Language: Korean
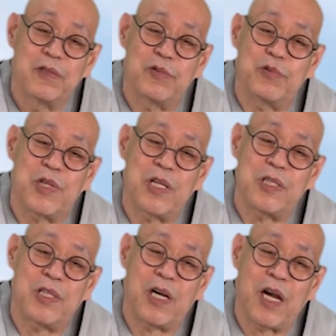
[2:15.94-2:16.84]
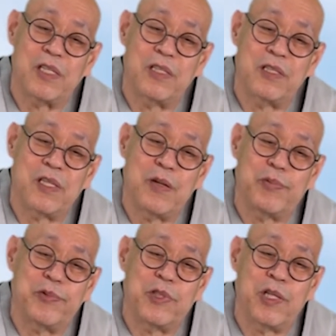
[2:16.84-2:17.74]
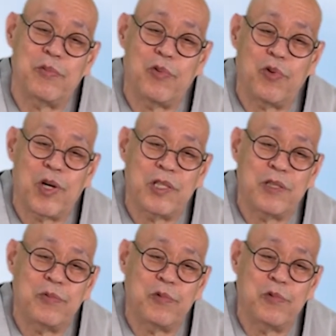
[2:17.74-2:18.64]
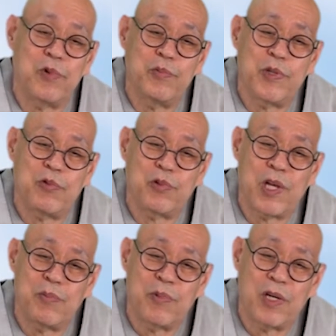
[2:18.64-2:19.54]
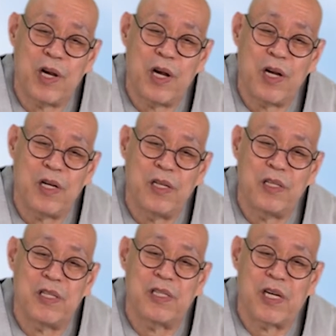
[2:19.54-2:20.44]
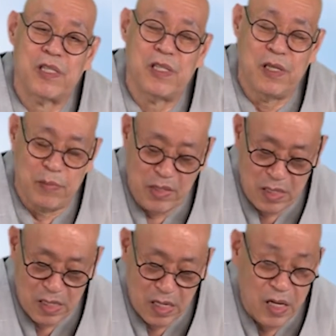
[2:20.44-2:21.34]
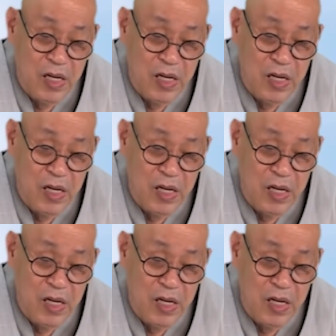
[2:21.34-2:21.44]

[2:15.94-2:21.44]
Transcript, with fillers: 쭉 계시다 가실 때 부처님 돌아가심 누굴 믿고 삽니까? 네 자신을 믿더라.